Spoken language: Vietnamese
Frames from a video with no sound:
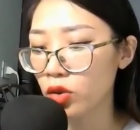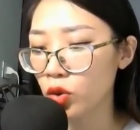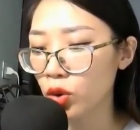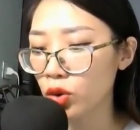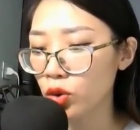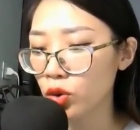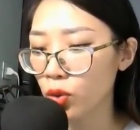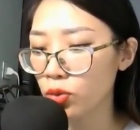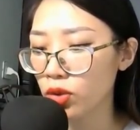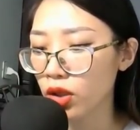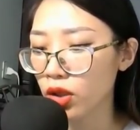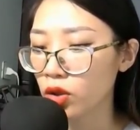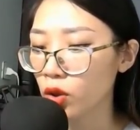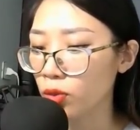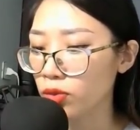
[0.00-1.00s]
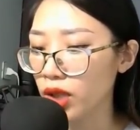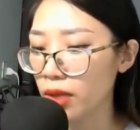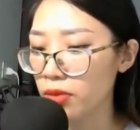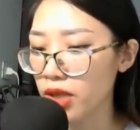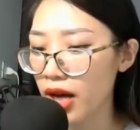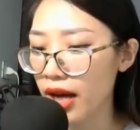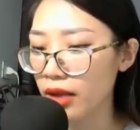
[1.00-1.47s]
Cuối cùng, cùng
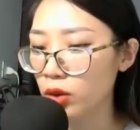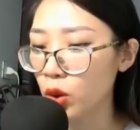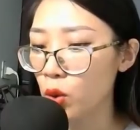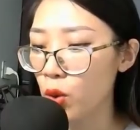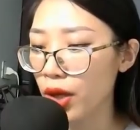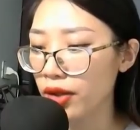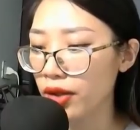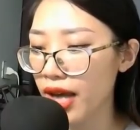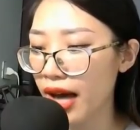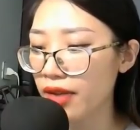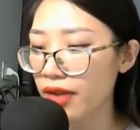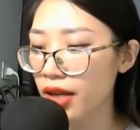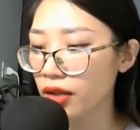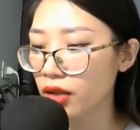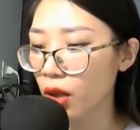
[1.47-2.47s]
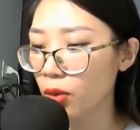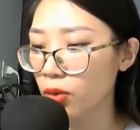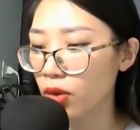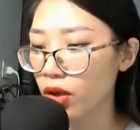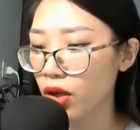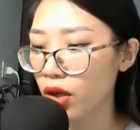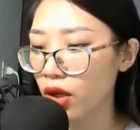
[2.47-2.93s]
tìm ra tu luyện giả dị tộc.
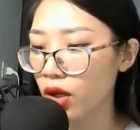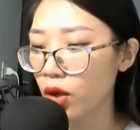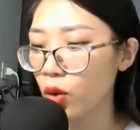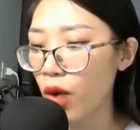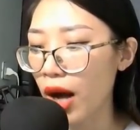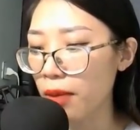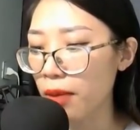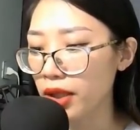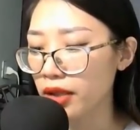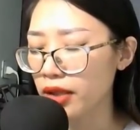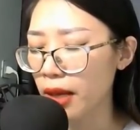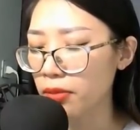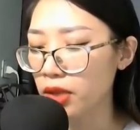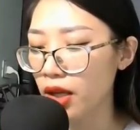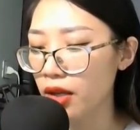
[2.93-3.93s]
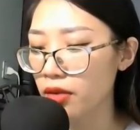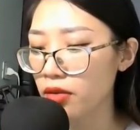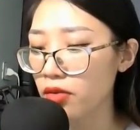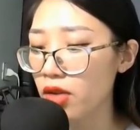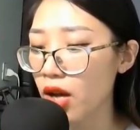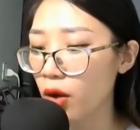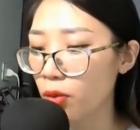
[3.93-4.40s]
Khoảng 18 tên
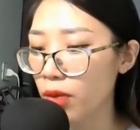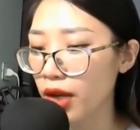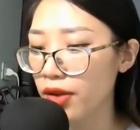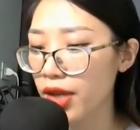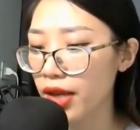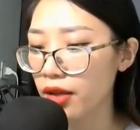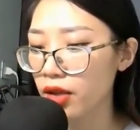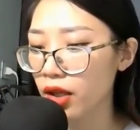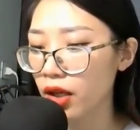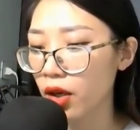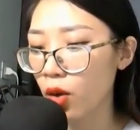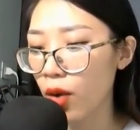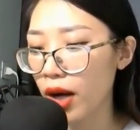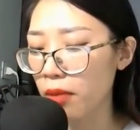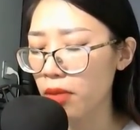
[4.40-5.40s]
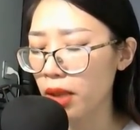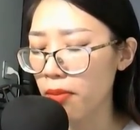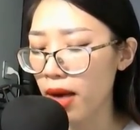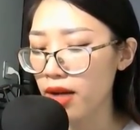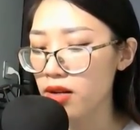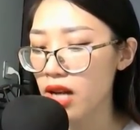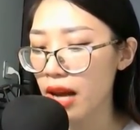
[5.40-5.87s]
đều bị giết hoặc bị
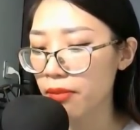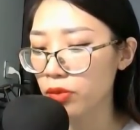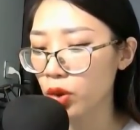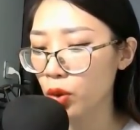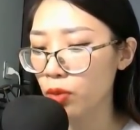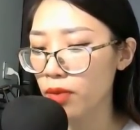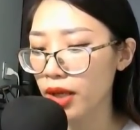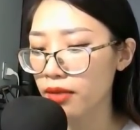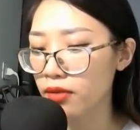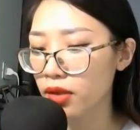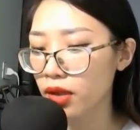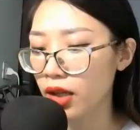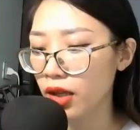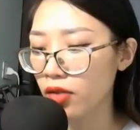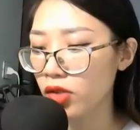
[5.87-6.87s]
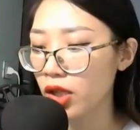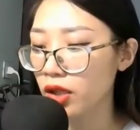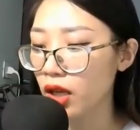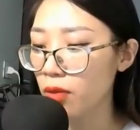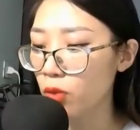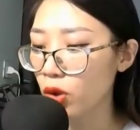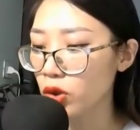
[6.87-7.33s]
bắt làm tù binh chỉ
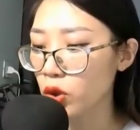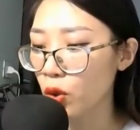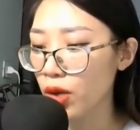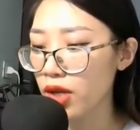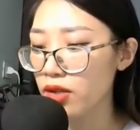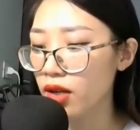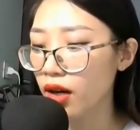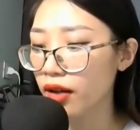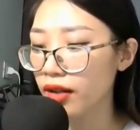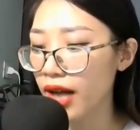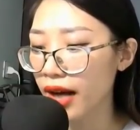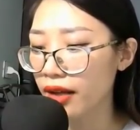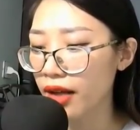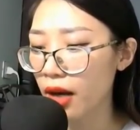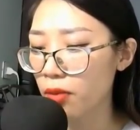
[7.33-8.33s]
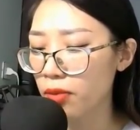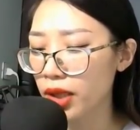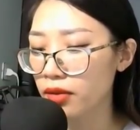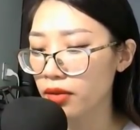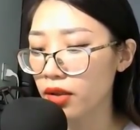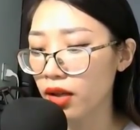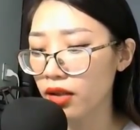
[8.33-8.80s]
có một số ít ẩn nặc cao
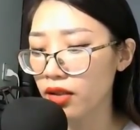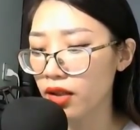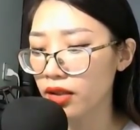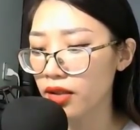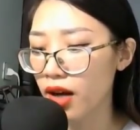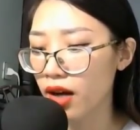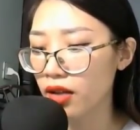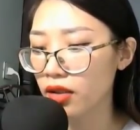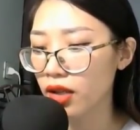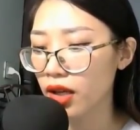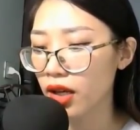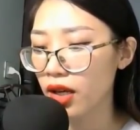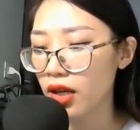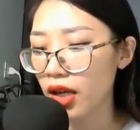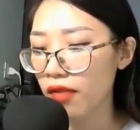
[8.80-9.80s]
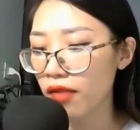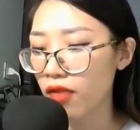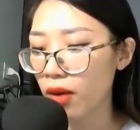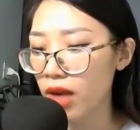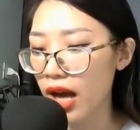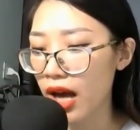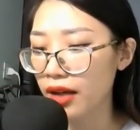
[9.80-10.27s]
minh ở gần đó, hy
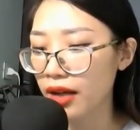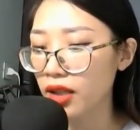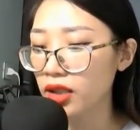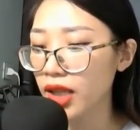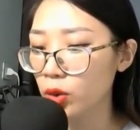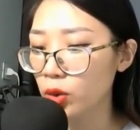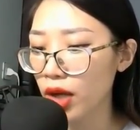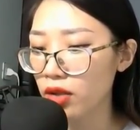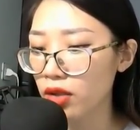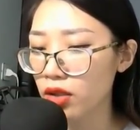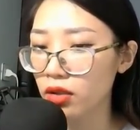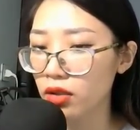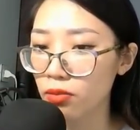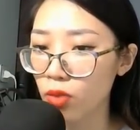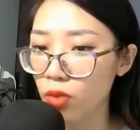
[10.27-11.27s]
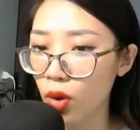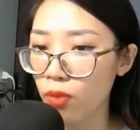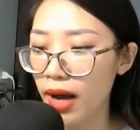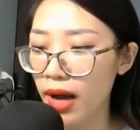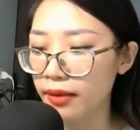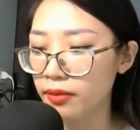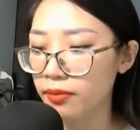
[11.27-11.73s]
vọng là có thể thoát được một
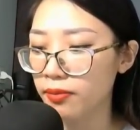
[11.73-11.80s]
mạng.